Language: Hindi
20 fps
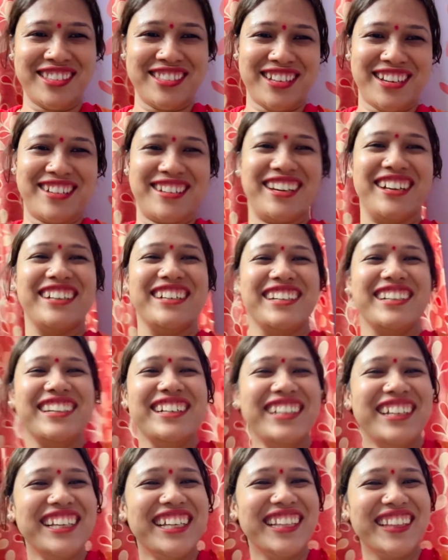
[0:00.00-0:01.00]

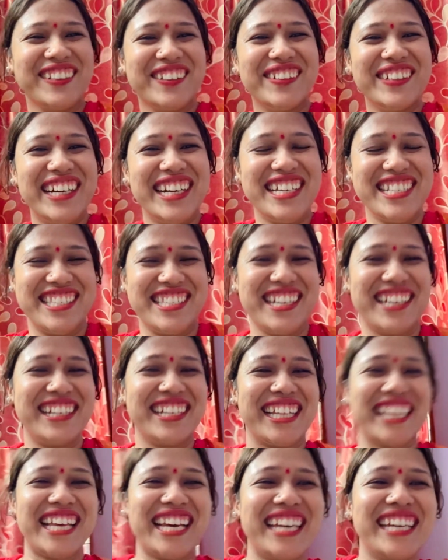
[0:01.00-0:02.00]
चक तो बड़ा अच्छा
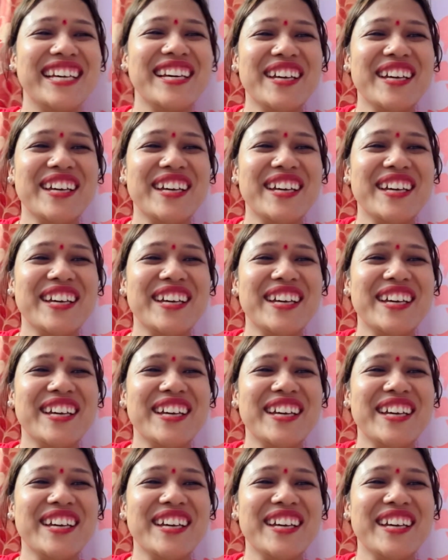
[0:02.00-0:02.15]
लगता है